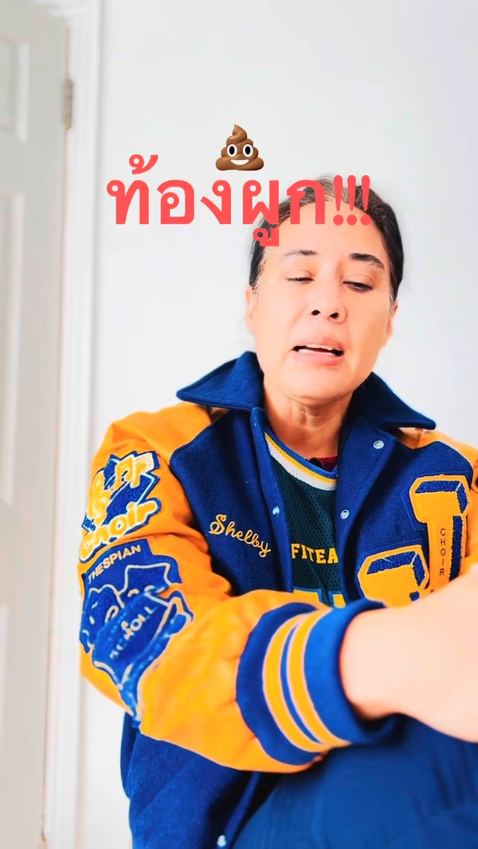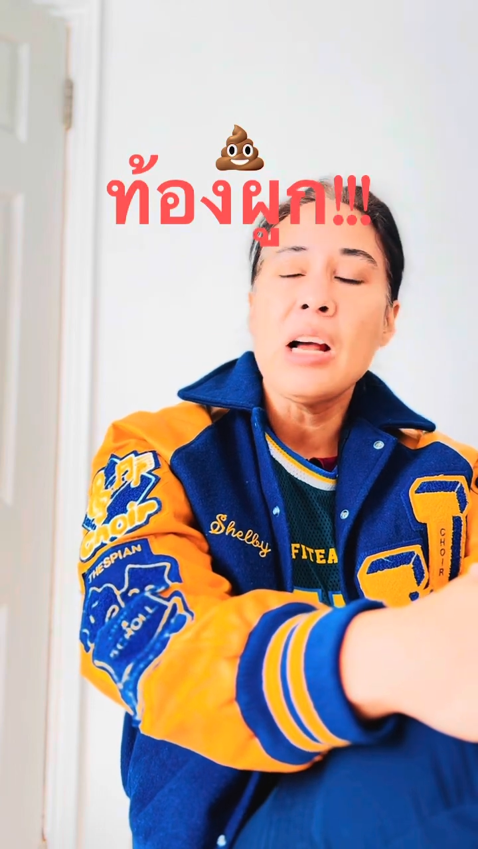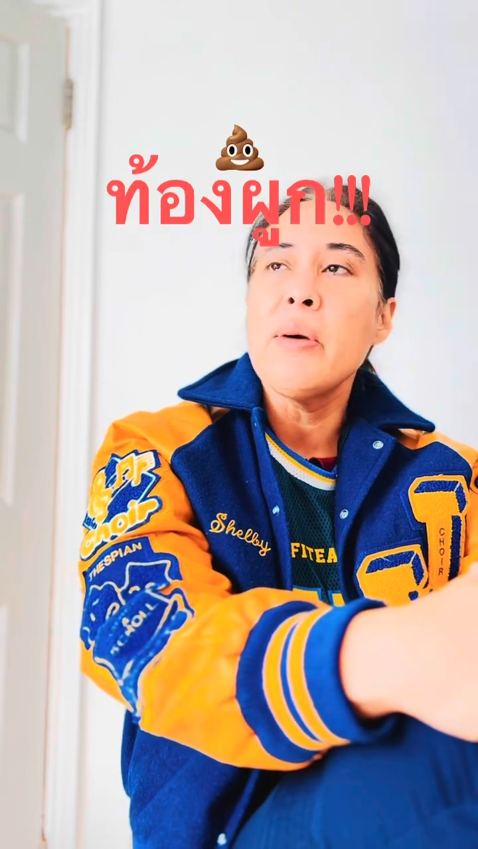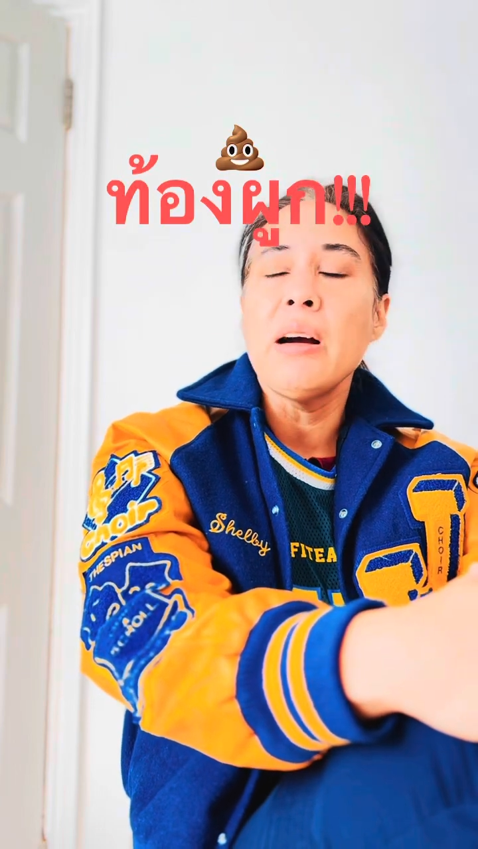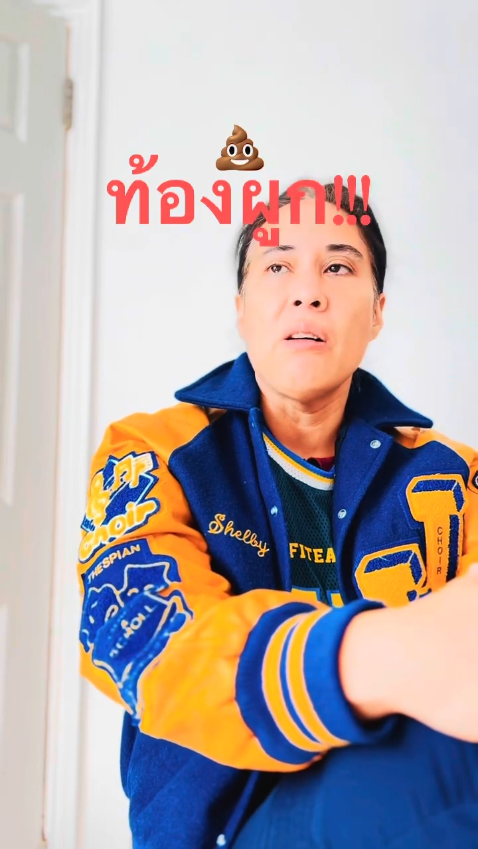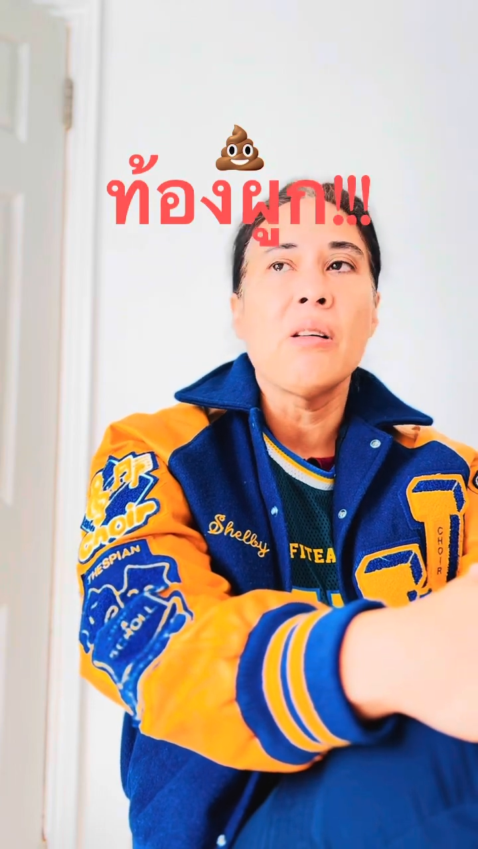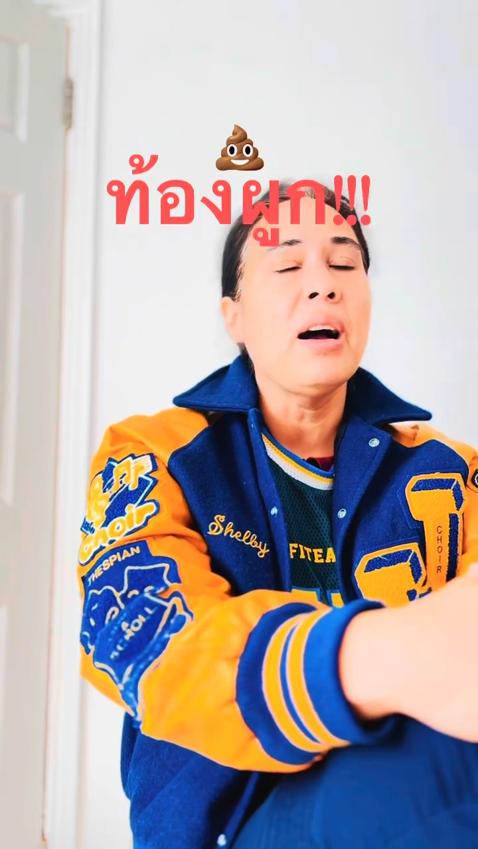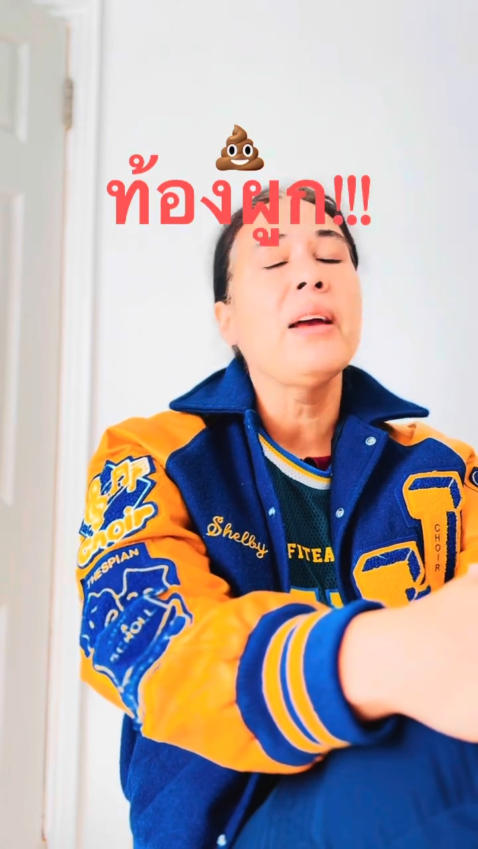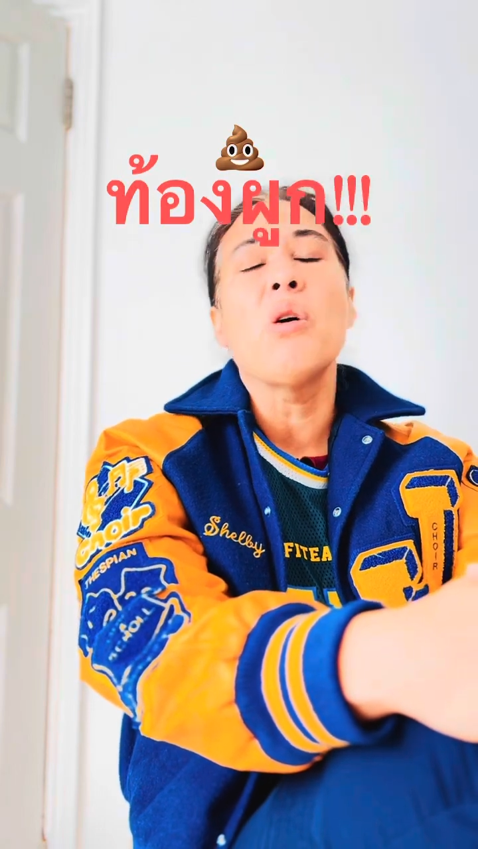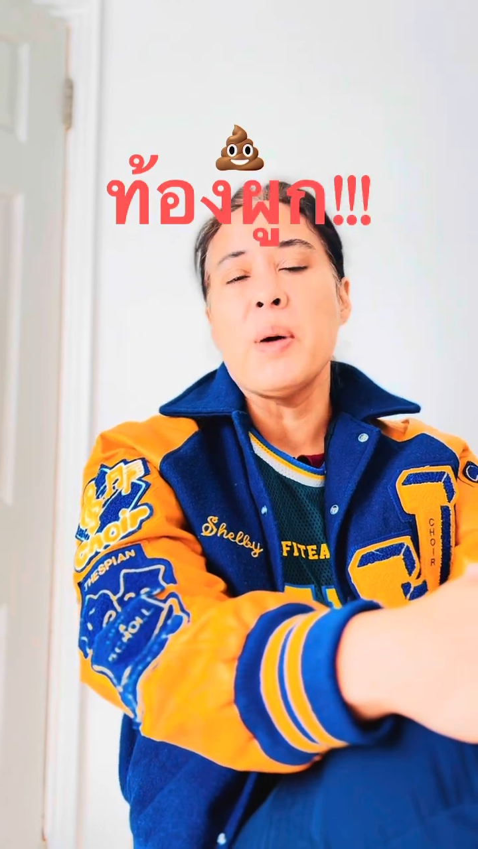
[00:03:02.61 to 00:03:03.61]
งแล้วไม่ออกก็
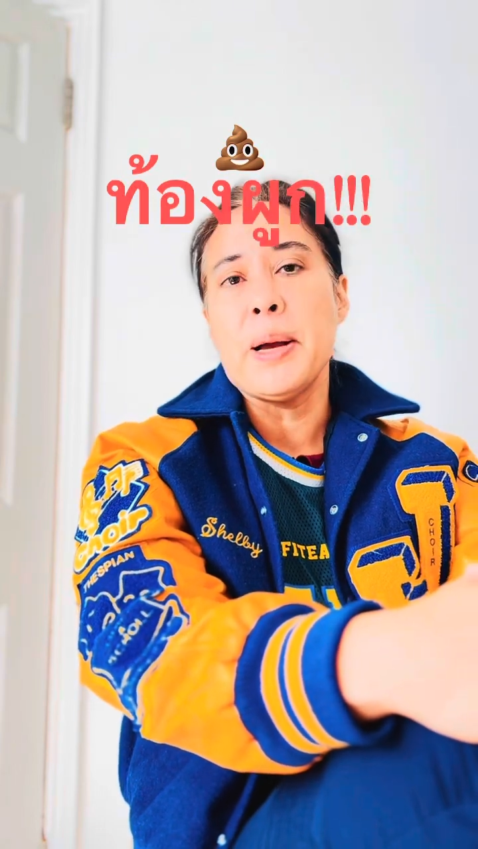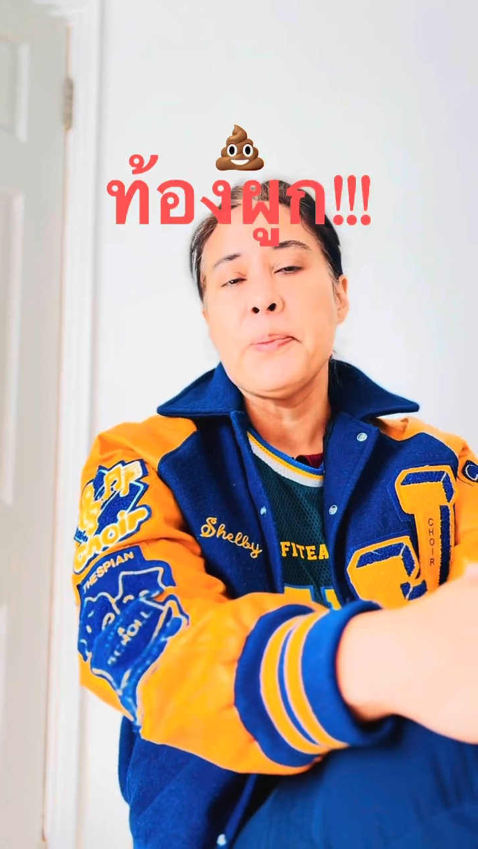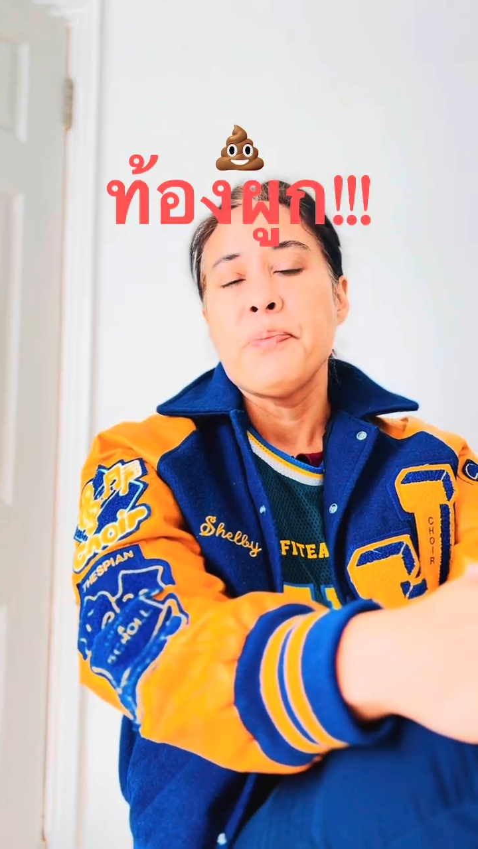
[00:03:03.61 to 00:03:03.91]
ให้ออกมา